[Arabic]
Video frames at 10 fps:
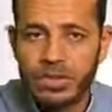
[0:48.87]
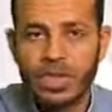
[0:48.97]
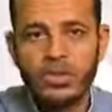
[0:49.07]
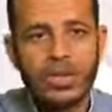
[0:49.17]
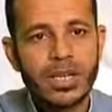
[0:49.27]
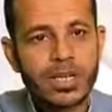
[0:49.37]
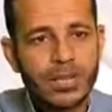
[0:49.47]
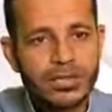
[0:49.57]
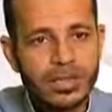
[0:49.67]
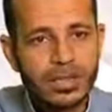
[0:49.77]
إنه كان
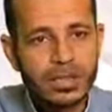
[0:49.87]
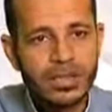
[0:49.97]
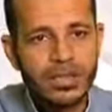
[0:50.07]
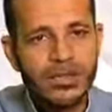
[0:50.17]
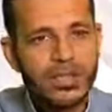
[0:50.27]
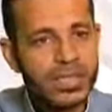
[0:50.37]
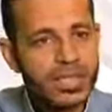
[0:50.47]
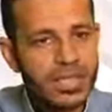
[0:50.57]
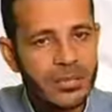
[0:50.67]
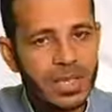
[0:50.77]
غفارا يرسل
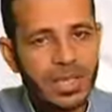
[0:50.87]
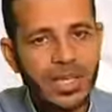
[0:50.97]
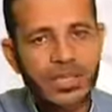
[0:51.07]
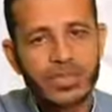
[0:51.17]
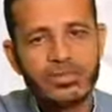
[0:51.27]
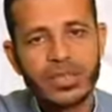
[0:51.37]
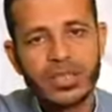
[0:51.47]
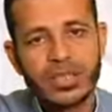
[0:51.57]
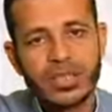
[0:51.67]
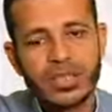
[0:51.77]
السماء عليكم
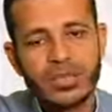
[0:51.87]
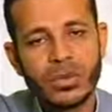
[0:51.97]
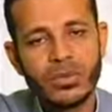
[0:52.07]
مدرارا